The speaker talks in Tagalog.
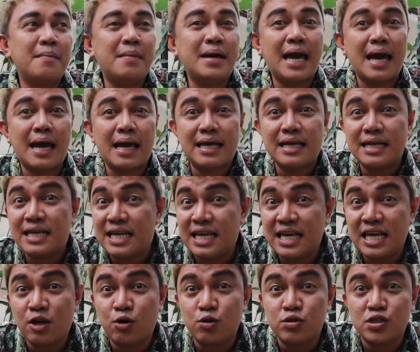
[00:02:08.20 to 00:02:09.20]
mamaya
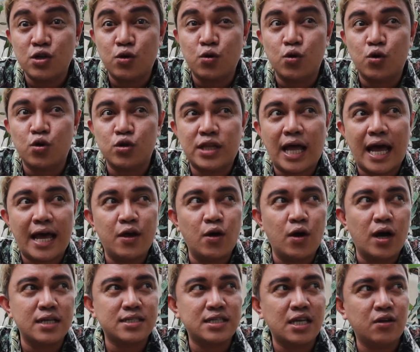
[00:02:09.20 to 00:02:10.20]
iikot siguro
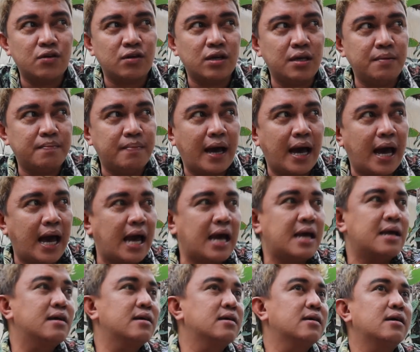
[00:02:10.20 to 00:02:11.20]
tayo kasi yung
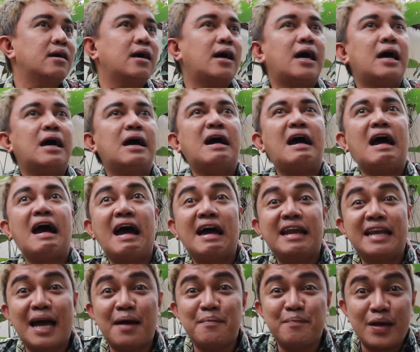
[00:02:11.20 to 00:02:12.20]
iba ah,
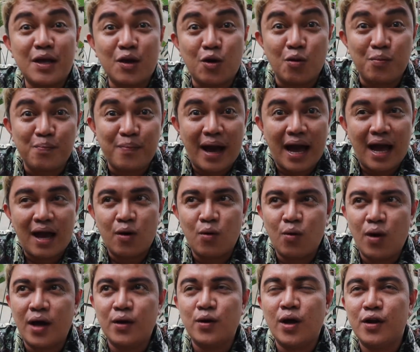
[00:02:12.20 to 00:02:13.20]
hahanapin ko pa
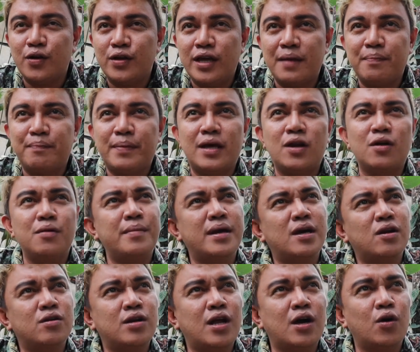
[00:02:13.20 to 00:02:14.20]
kung ano-ano yan. Pero
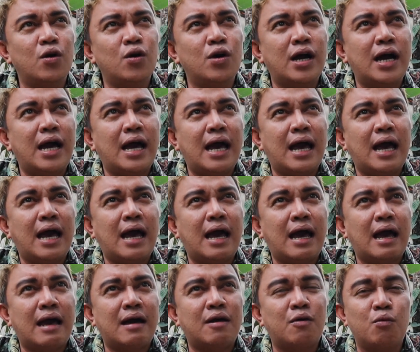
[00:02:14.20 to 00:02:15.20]
meron akong
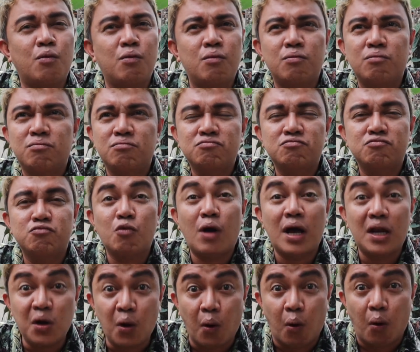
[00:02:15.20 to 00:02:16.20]
ah,
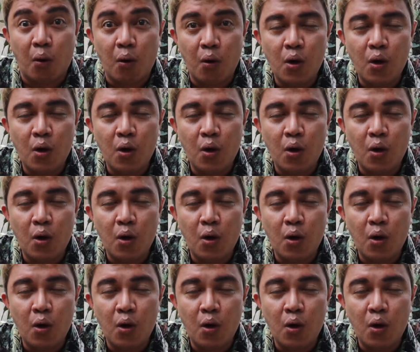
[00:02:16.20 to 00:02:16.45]
walo.